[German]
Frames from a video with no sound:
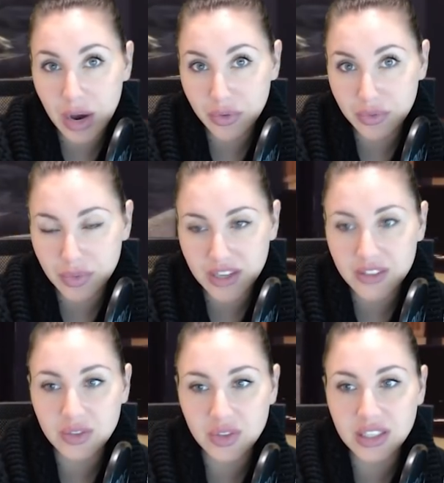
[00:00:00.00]
kaufen.
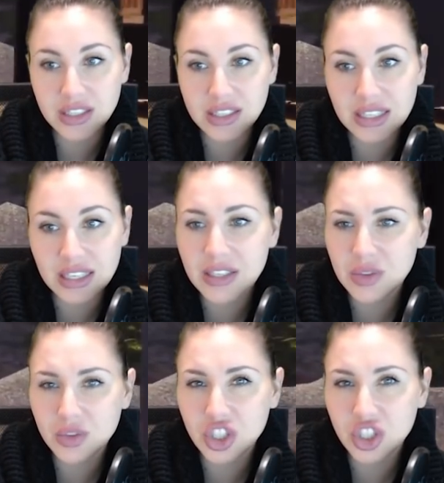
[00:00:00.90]
Also ich finde, das ist
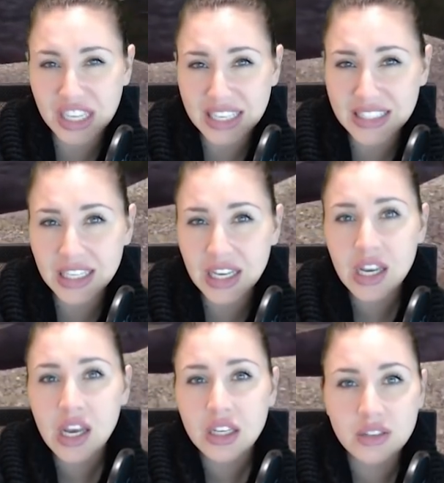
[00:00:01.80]
eher so ein Stress.
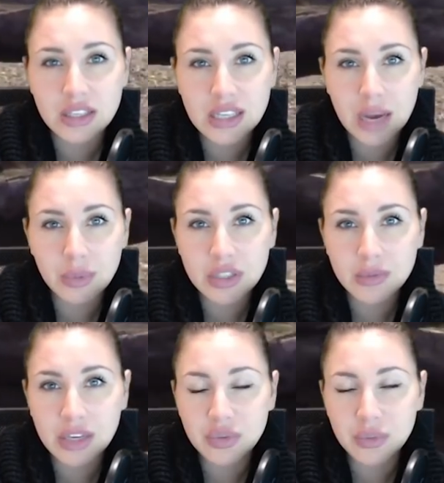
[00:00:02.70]
Deswegen habe ich
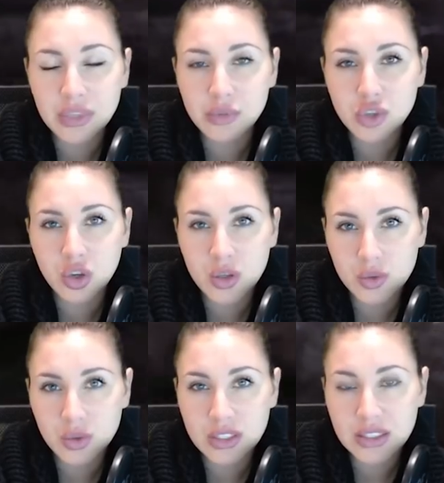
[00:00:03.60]
und meine Familie
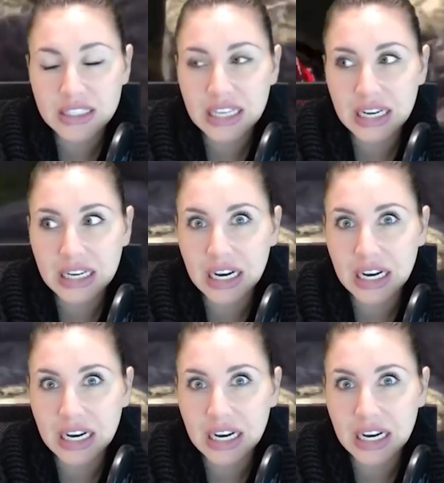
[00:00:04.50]
beschlossen, uns dieses Jahr